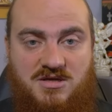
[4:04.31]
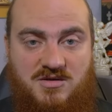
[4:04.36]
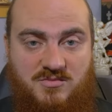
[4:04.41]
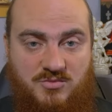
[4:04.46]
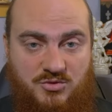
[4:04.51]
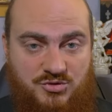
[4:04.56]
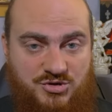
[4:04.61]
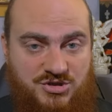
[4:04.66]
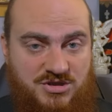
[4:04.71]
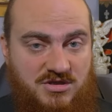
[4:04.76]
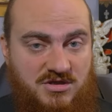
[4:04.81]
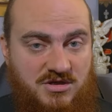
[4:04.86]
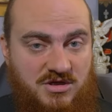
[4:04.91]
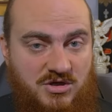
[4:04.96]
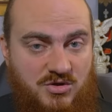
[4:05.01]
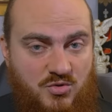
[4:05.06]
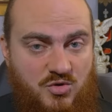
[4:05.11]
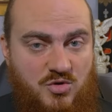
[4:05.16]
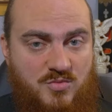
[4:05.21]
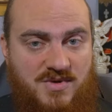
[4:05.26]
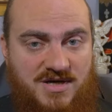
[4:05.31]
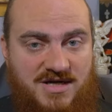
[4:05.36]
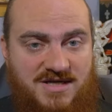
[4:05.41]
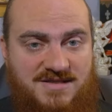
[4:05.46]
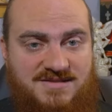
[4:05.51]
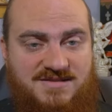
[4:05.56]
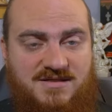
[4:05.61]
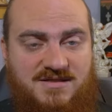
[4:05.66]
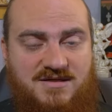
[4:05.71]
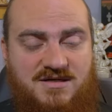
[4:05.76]
Потому что легко
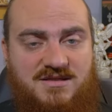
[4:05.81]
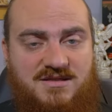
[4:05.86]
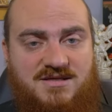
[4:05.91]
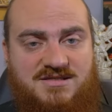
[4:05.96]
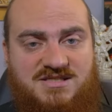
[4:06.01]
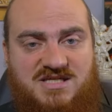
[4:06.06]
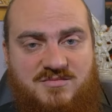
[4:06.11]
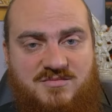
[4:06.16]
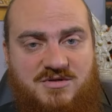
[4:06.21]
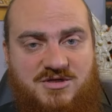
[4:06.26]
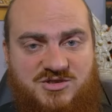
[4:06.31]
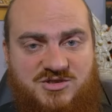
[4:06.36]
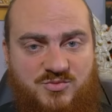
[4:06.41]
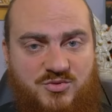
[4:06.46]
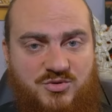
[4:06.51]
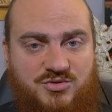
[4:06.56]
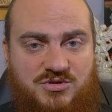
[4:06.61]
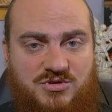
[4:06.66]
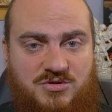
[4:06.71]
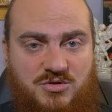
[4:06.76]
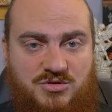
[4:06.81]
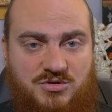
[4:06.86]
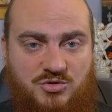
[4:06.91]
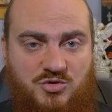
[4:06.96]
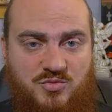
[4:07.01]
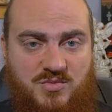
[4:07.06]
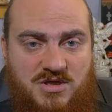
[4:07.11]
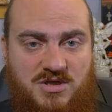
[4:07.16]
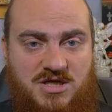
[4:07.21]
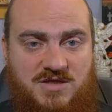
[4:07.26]
молиться, когда сам Господь дает эту
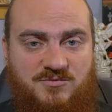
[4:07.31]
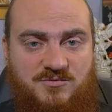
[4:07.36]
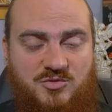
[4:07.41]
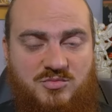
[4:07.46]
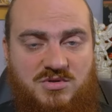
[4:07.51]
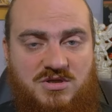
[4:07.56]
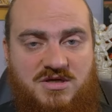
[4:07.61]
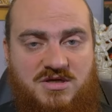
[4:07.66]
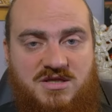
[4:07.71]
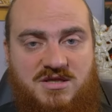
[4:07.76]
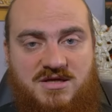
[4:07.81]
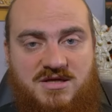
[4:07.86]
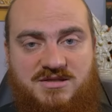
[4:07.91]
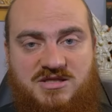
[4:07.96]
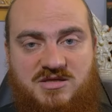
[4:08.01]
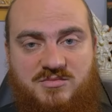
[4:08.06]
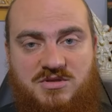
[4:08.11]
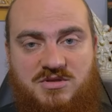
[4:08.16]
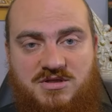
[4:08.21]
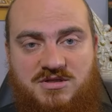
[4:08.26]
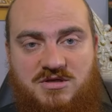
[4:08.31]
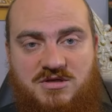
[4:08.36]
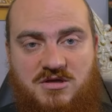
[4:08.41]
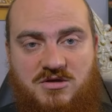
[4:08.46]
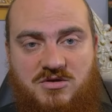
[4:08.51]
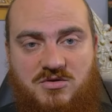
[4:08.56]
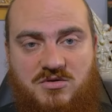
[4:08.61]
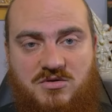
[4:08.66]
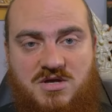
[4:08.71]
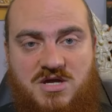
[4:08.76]
молитву и благодатные плоды
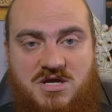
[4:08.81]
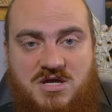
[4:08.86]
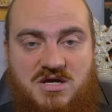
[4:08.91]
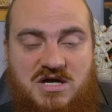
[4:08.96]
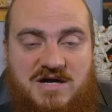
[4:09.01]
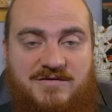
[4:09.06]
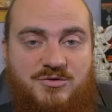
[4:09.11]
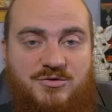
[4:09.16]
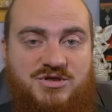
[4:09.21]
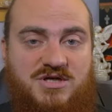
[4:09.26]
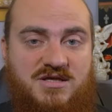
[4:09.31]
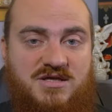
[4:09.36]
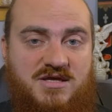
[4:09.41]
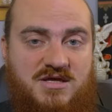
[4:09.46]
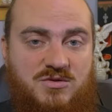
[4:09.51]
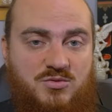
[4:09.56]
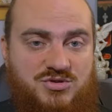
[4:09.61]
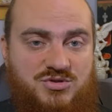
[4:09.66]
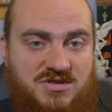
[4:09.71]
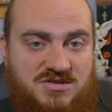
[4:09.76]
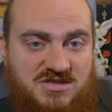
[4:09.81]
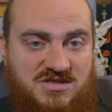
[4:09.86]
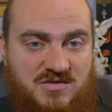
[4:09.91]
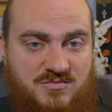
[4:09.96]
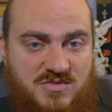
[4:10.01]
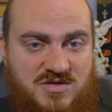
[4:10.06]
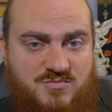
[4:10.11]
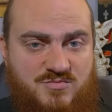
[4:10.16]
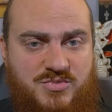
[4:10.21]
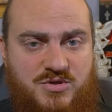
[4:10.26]
ее. А вот когда нужно
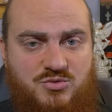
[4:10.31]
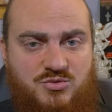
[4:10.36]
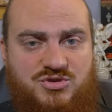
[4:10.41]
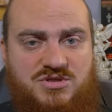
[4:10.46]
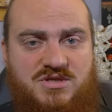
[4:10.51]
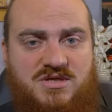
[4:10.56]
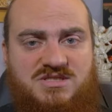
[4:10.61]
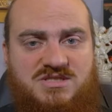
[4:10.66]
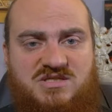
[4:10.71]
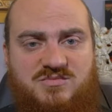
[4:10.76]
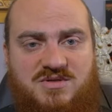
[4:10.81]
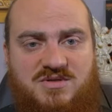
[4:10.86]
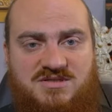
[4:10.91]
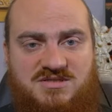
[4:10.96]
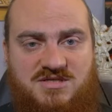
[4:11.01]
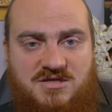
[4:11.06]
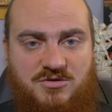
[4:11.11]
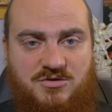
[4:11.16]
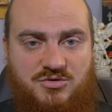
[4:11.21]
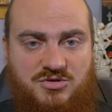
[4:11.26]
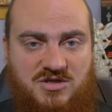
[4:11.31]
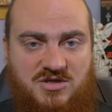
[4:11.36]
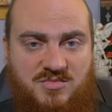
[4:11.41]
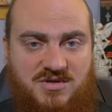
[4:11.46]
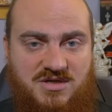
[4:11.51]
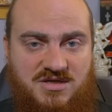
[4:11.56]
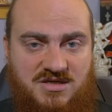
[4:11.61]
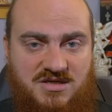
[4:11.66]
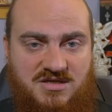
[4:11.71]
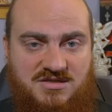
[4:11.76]
самим понуждать себя к деланию
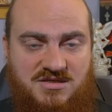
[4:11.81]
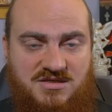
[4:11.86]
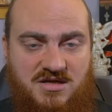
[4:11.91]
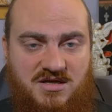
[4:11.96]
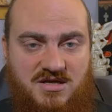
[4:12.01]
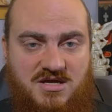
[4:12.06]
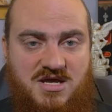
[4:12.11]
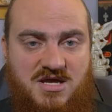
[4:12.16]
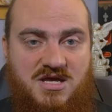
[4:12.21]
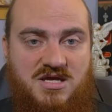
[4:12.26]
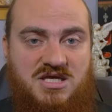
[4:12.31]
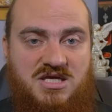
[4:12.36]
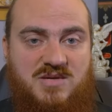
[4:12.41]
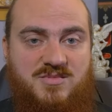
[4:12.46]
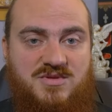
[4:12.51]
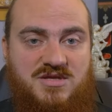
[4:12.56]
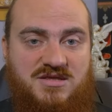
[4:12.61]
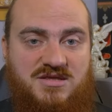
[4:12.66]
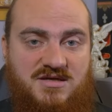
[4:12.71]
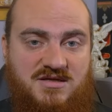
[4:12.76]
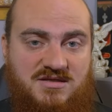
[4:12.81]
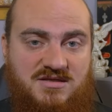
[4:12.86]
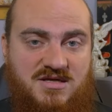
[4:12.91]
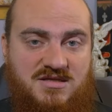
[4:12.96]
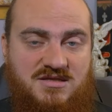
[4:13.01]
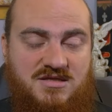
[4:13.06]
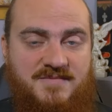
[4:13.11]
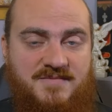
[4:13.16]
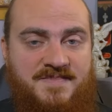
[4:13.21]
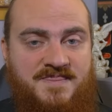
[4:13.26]
добродетелей, именно
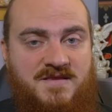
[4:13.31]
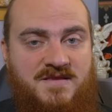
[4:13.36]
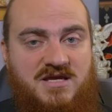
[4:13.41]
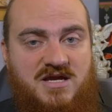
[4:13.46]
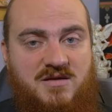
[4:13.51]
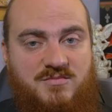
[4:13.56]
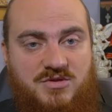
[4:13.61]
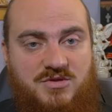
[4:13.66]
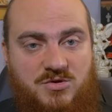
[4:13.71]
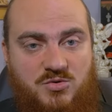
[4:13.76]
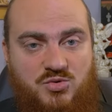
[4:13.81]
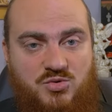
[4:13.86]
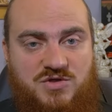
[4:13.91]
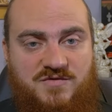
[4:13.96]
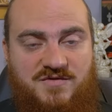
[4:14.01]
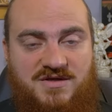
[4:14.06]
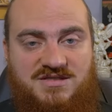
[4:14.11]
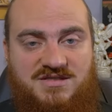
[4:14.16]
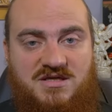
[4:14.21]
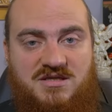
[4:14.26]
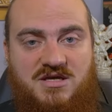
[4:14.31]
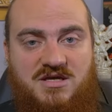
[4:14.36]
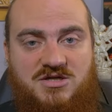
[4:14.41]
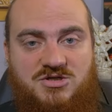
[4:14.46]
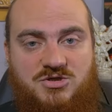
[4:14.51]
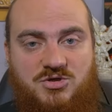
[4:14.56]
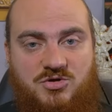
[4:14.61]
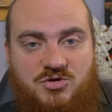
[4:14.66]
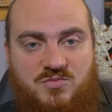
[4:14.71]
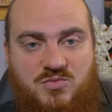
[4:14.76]
тогда-то и обнаруживается
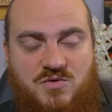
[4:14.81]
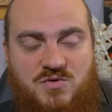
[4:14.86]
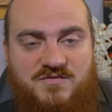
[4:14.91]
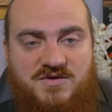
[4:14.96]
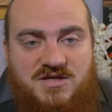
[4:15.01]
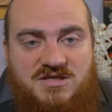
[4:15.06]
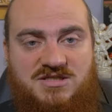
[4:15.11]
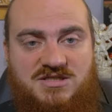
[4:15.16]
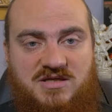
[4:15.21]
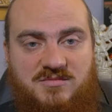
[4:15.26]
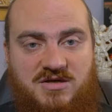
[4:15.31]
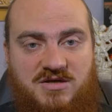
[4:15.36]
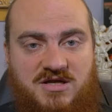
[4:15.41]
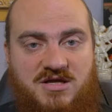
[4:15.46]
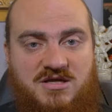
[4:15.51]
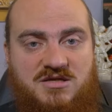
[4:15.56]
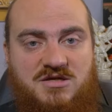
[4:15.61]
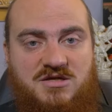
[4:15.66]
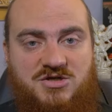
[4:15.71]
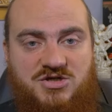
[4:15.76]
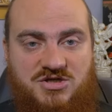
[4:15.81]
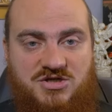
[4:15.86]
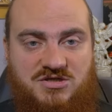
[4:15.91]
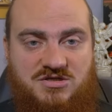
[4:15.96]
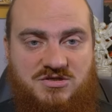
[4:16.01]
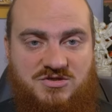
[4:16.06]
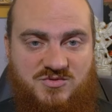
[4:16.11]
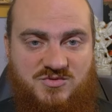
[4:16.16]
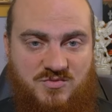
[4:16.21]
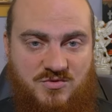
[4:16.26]
наша любовь и стремление
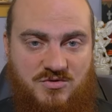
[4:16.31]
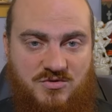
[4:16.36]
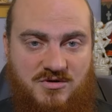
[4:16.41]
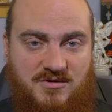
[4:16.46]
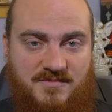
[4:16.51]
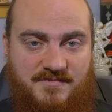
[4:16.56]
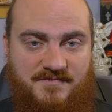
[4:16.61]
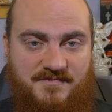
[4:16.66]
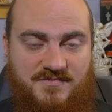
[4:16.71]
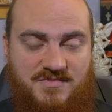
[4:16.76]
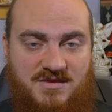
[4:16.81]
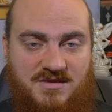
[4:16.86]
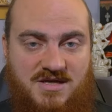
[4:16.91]
жить с Богом.